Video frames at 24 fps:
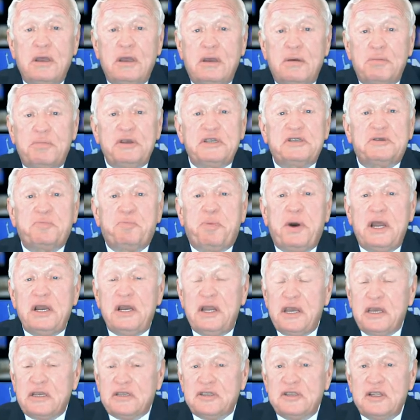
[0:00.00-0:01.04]

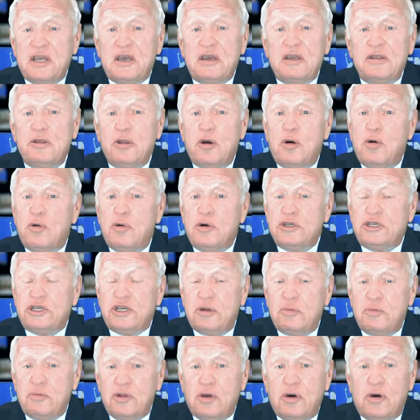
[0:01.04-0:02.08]
бесполезно, но
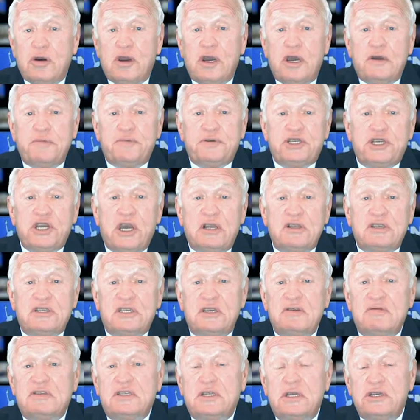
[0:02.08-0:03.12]
очень много общался
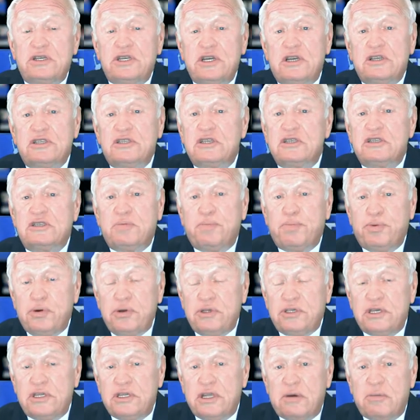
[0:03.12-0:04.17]
и встречался с
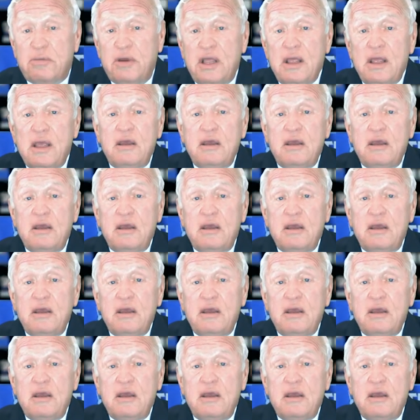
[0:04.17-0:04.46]
Путиным